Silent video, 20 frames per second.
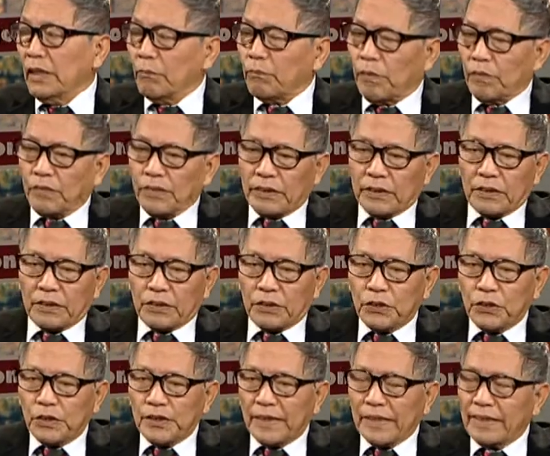bởi vì từ
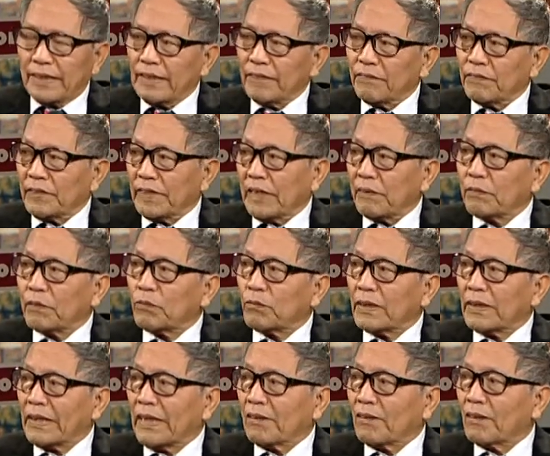trước nay Việt Nam không
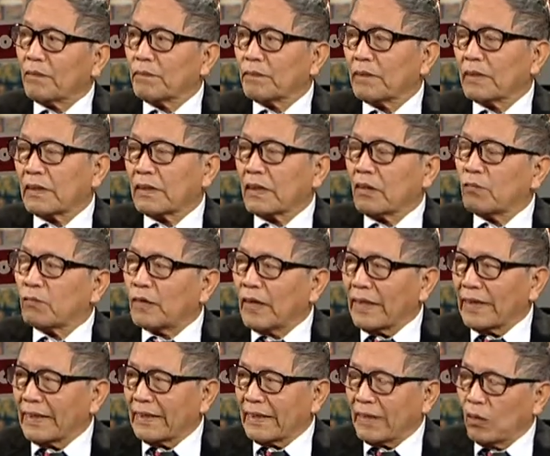thể nào là không
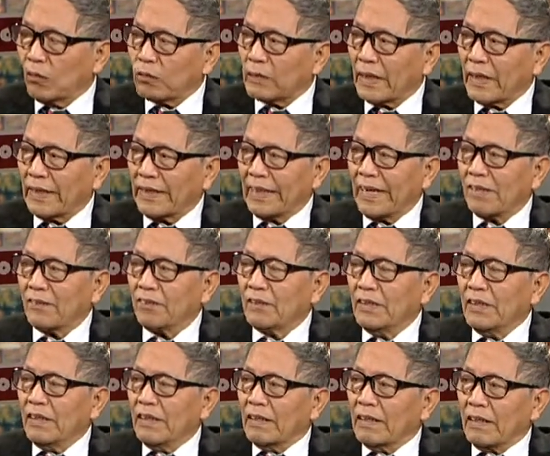thể không thể nào
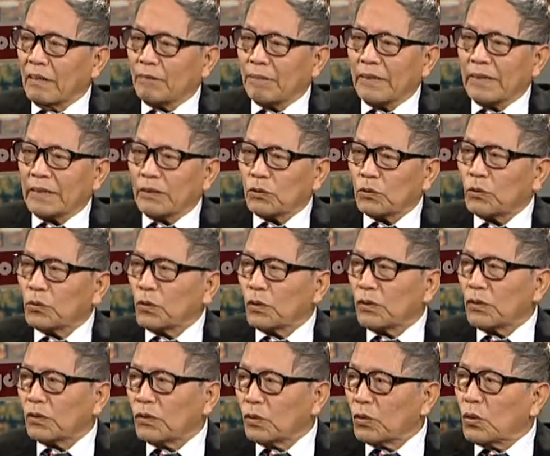là bị Trung
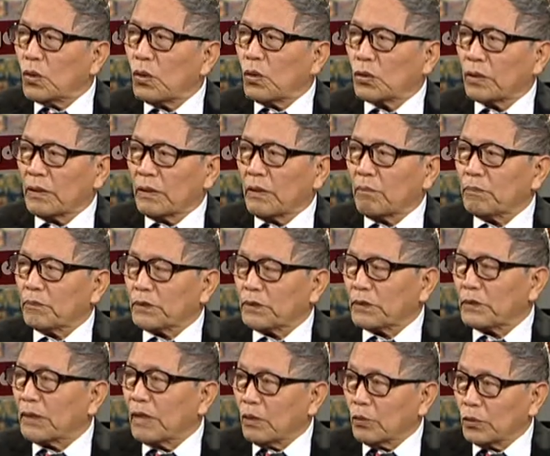Quốc đô hộ để làm
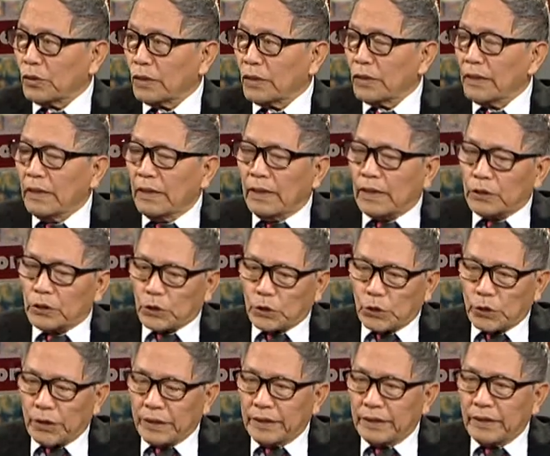chư hầu được
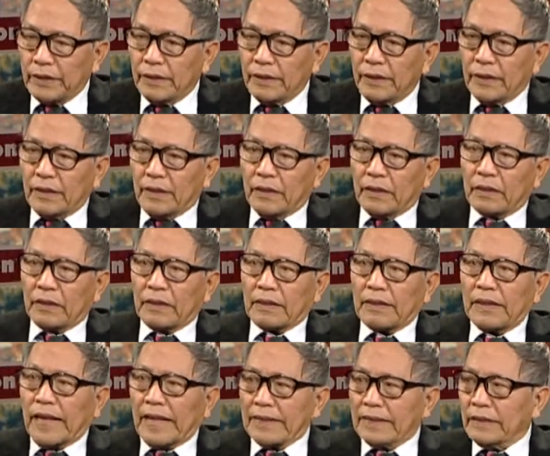cho nên
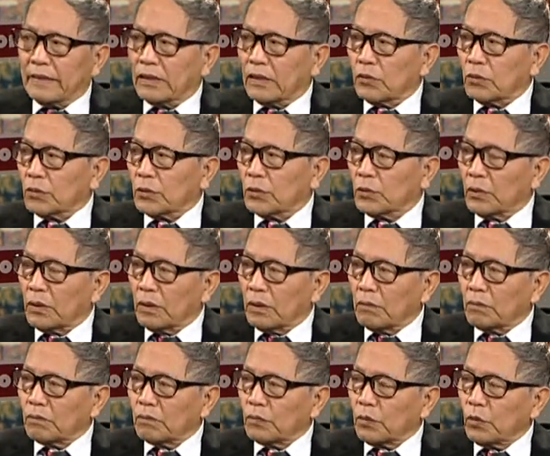cái ảnh hưởng của Trung
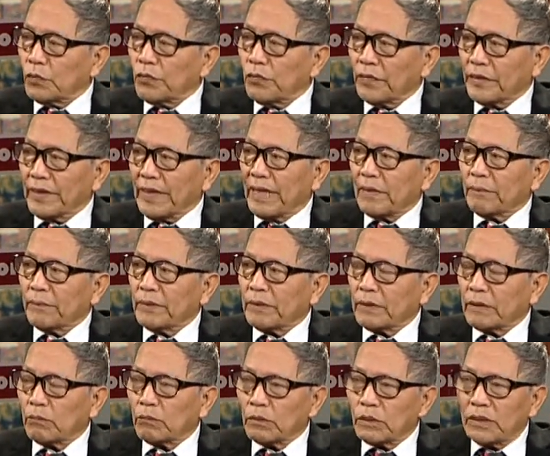Cộng đối với Việt Nam ấy,
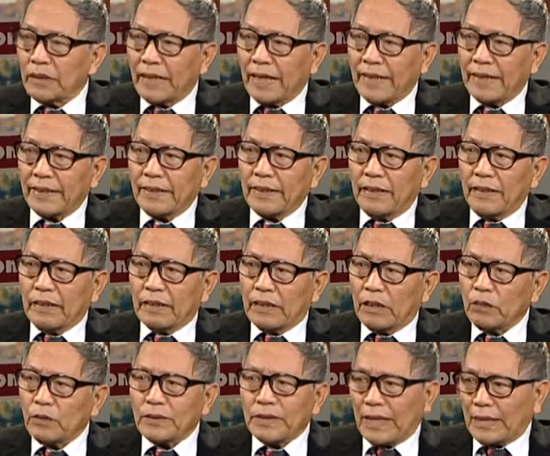trong tương lai
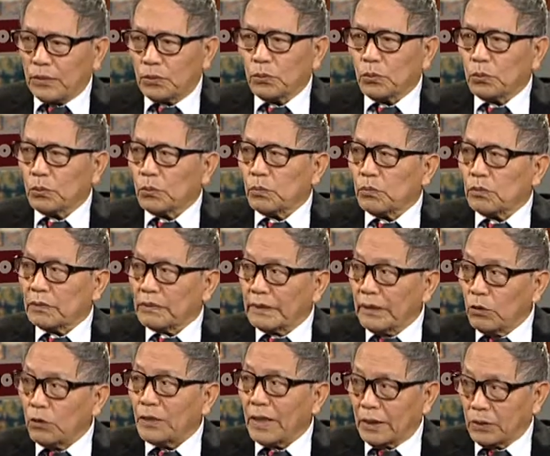nếu giả dụ
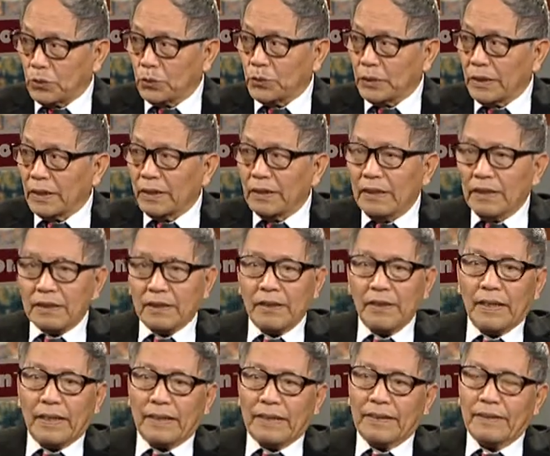nếu giả dụ nhá
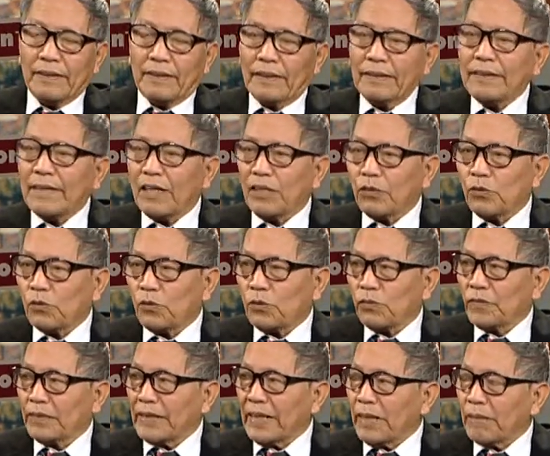người lãnh đạo của
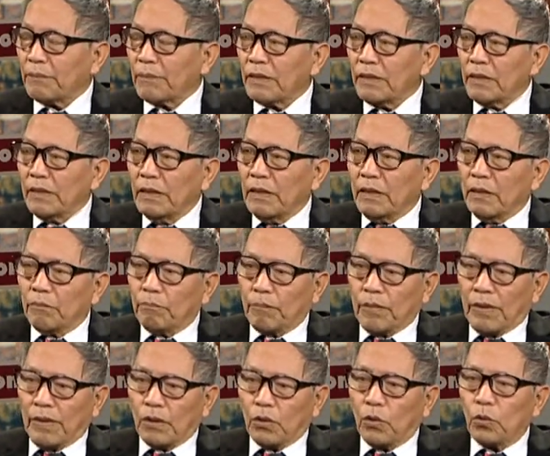Việt Nam ấy,
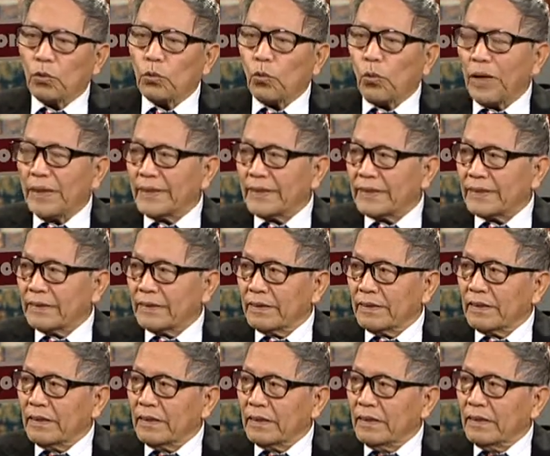mà khôn ngoan đi chăng
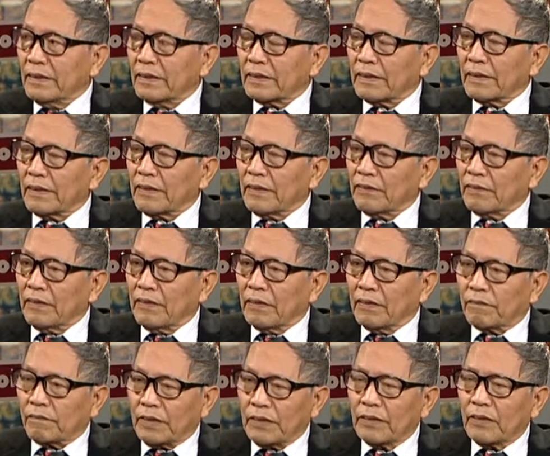nữa thì
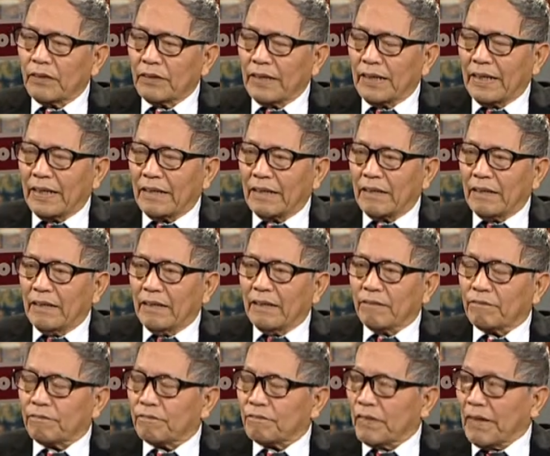vẫn có thể
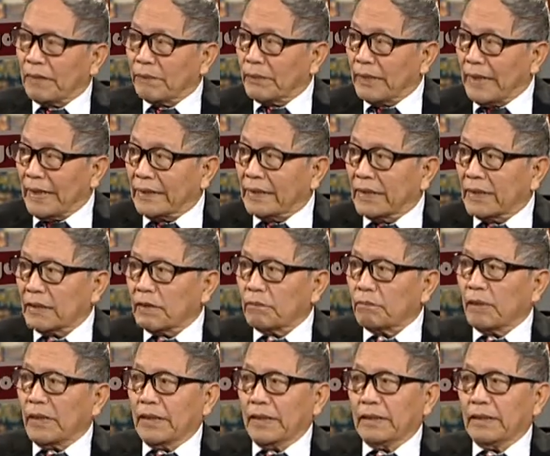phải bị ảnh hưởng
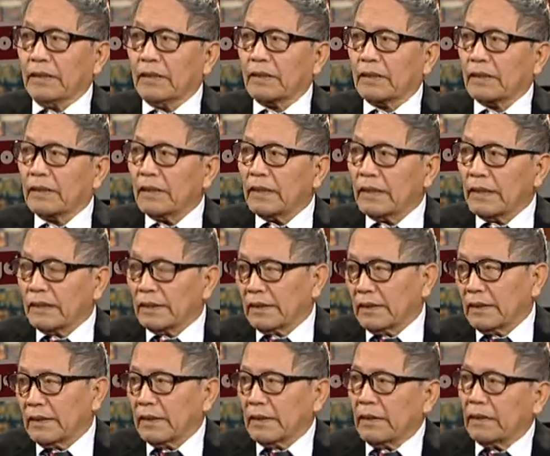bởi cái,
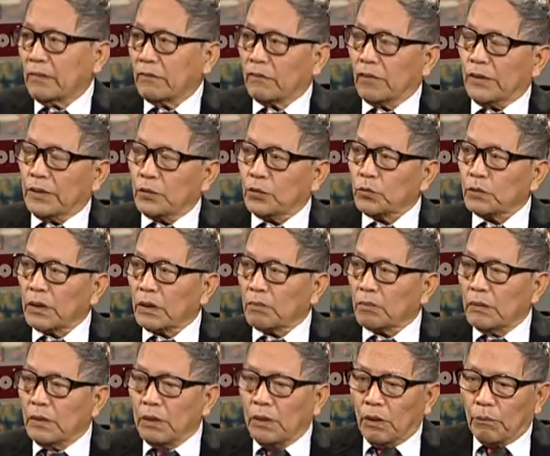cái, cái bởi Trung Cộng
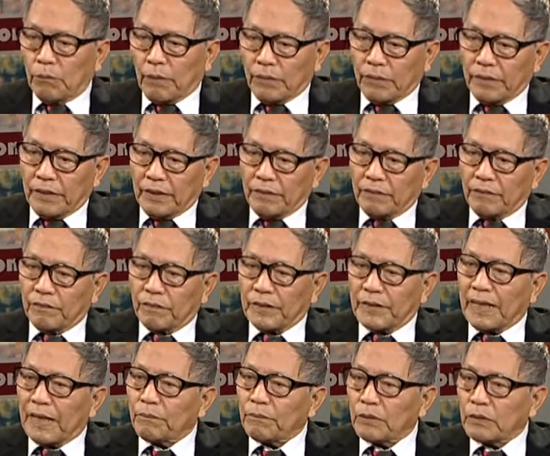bởi vì
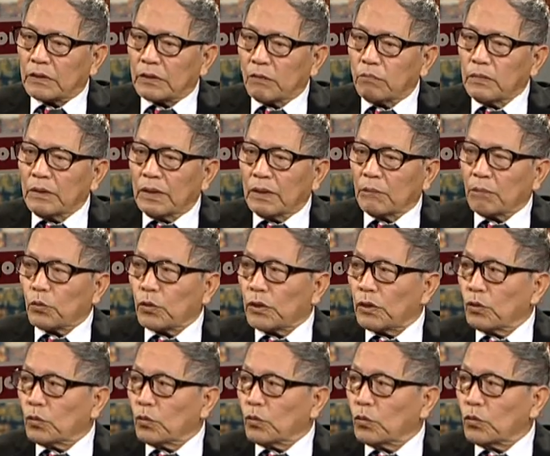Việt Nam giống như là một
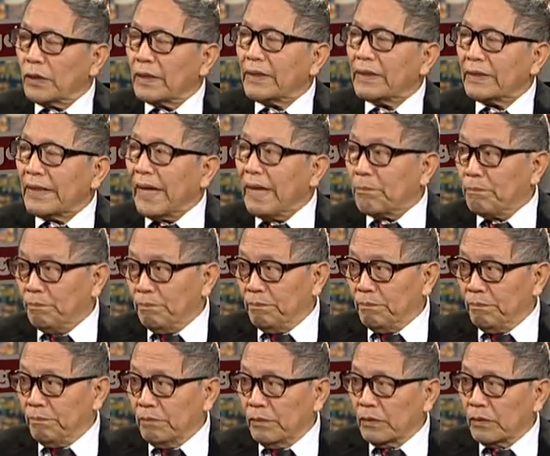cái khu đất đệm
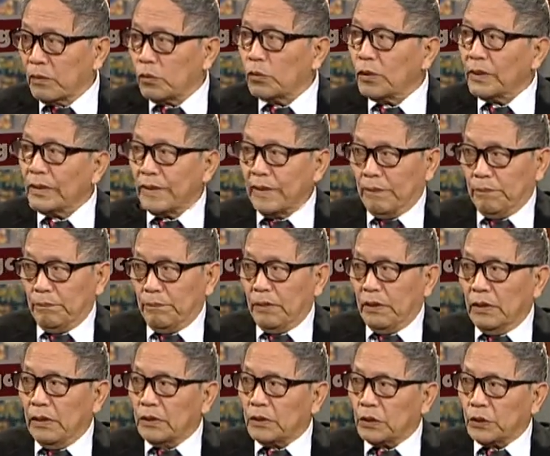khu đất đệm
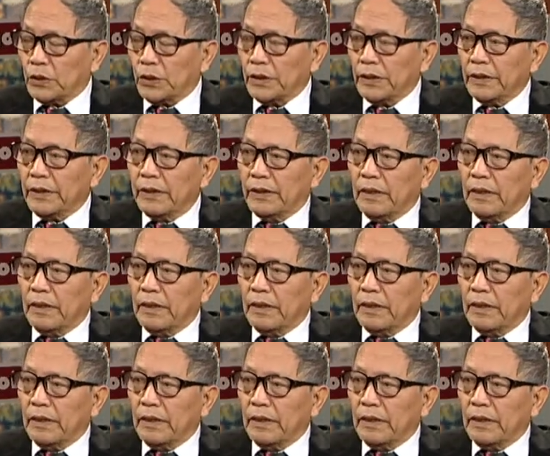cho nên